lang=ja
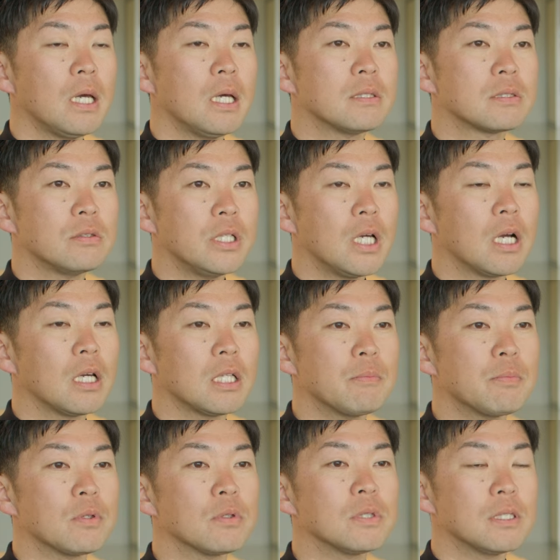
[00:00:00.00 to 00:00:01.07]
作り上げた
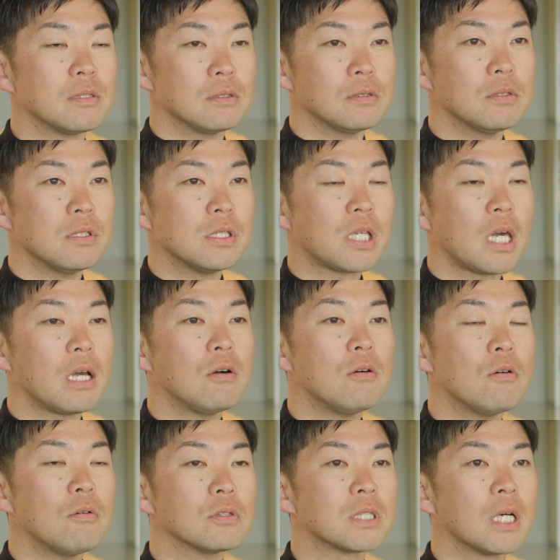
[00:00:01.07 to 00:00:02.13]
プロセス、試験
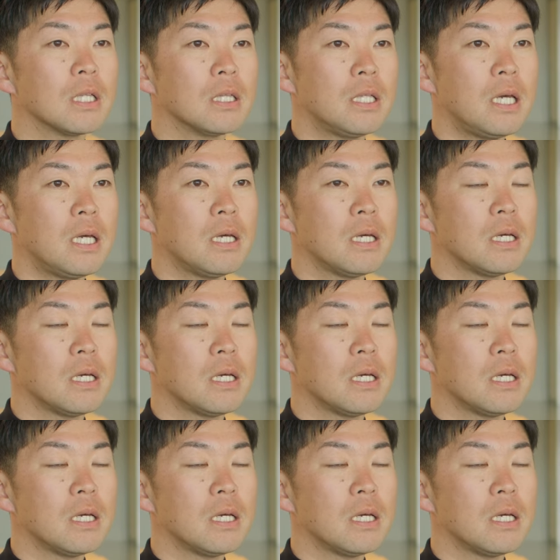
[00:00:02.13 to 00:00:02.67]
法を使って